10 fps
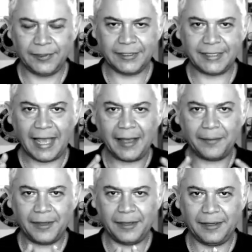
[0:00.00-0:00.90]

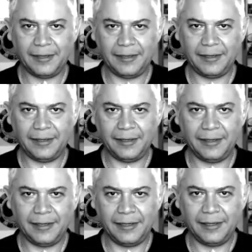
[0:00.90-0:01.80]
sabe
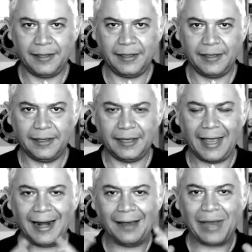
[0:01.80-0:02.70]

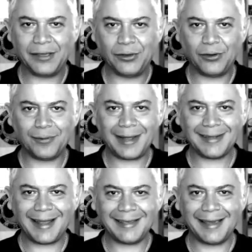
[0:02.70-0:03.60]
que la mayor
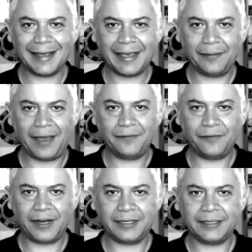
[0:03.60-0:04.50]
batalla que va a
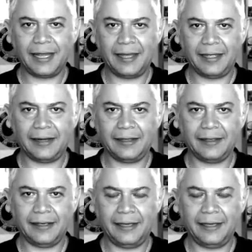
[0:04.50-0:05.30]
enfrentar